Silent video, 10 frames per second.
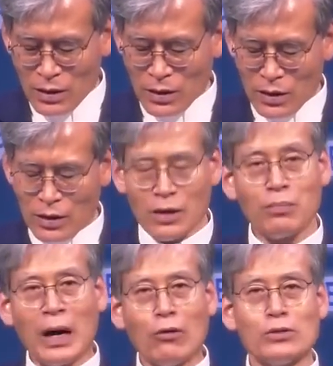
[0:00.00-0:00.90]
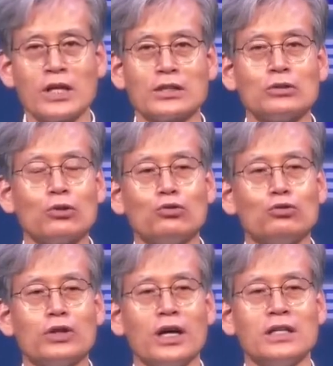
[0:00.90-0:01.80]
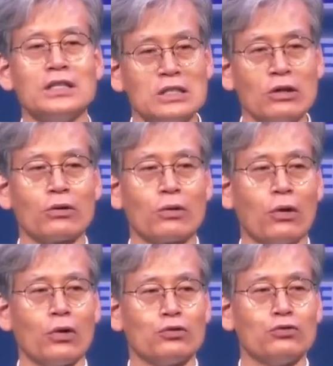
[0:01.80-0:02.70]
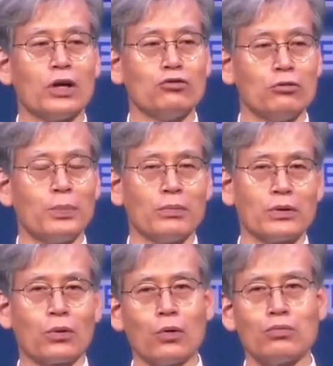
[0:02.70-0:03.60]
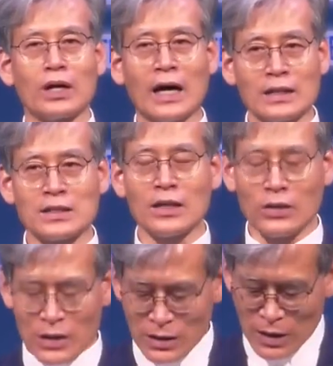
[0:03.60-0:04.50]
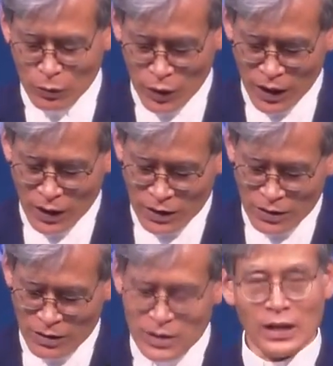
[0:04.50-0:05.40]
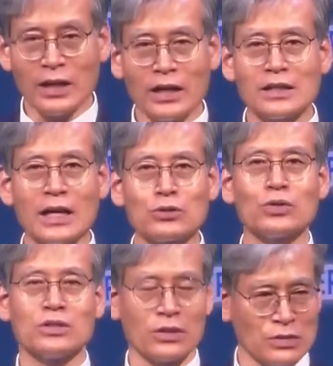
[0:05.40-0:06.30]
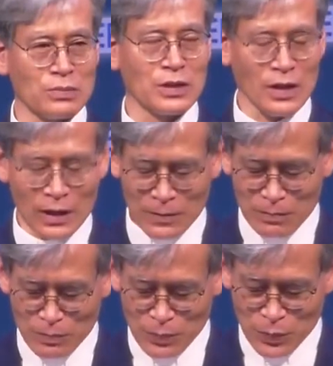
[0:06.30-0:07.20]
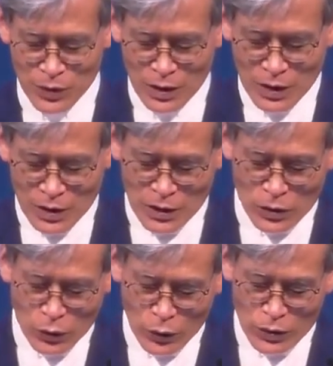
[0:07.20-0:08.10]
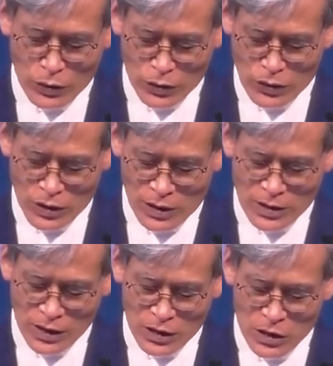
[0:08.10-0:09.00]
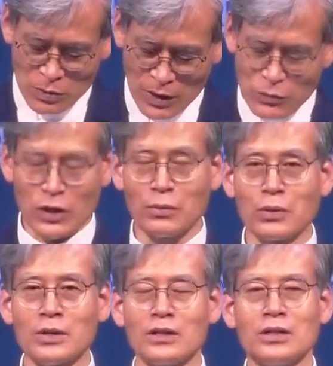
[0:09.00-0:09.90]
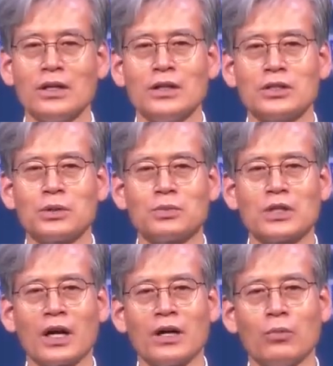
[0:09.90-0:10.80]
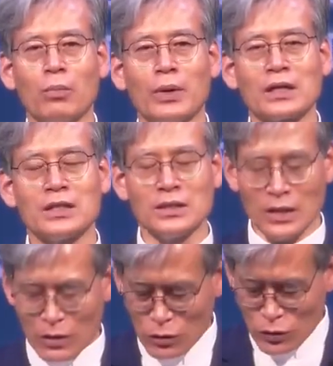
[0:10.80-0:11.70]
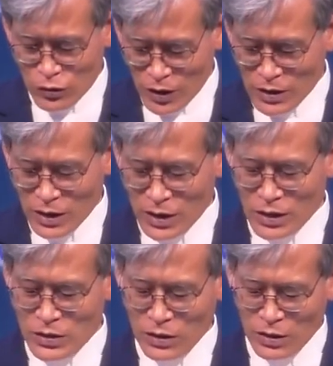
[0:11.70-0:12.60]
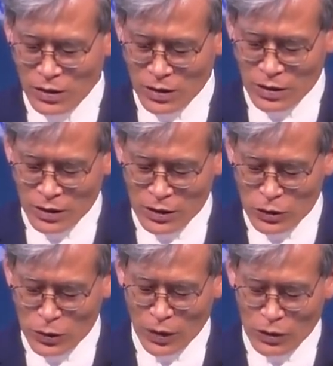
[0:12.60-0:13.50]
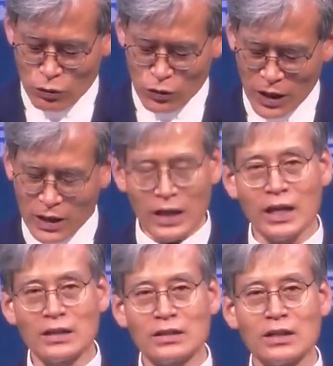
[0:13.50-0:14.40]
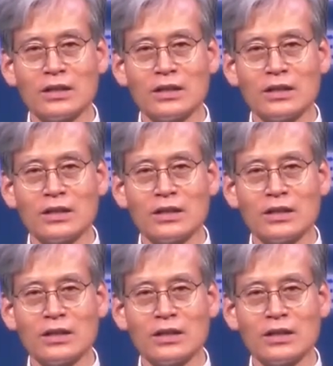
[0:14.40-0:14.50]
어, 바울 자신도 유대인이었고 유대 율법을 공부한 학자였기 때문에 그런 생각을 가지고 있었습니다. 그래서 고린도전서 1장 23절에 보면 십자가에 못 박힌 예수에 대해서 그리스도가 유대인에게는